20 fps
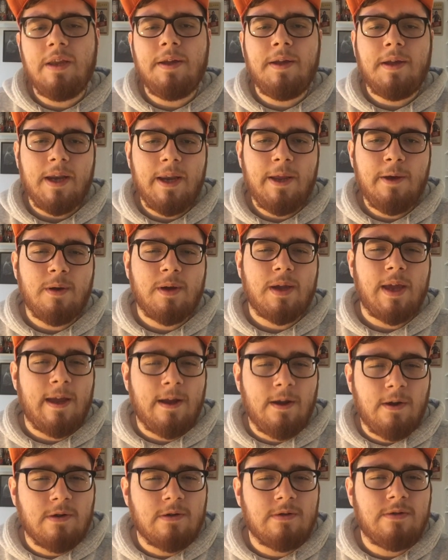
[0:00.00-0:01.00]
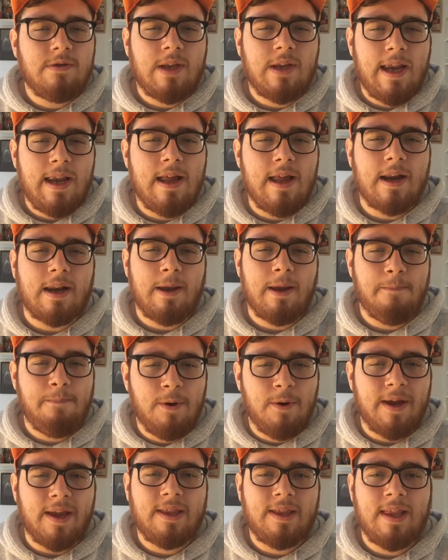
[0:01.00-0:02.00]
y creo que encontré la
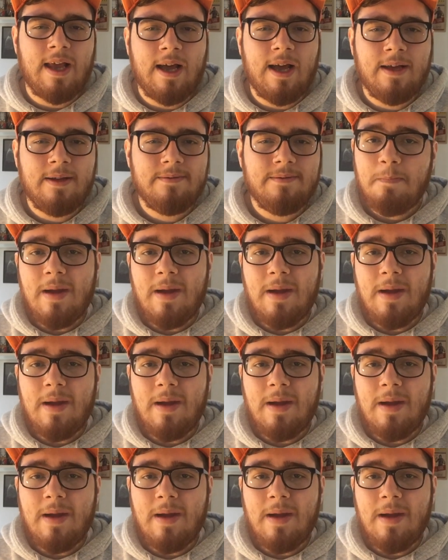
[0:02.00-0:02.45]
respuesta.